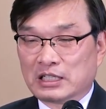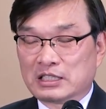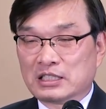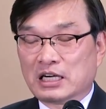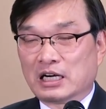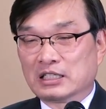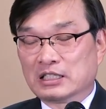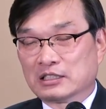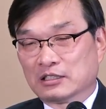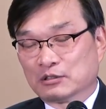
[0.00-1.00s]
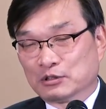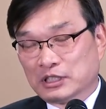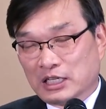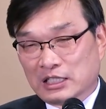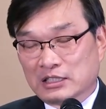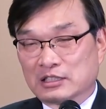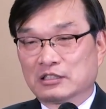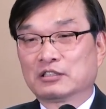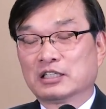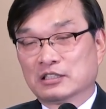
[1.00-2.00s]
신앙 안에서 또 세례식
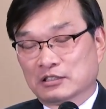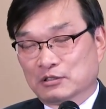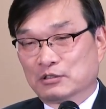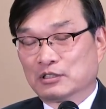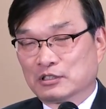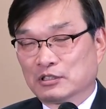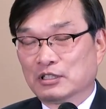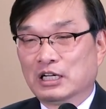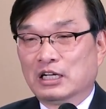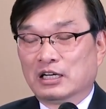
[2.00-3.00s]
특례전도 그렇죠.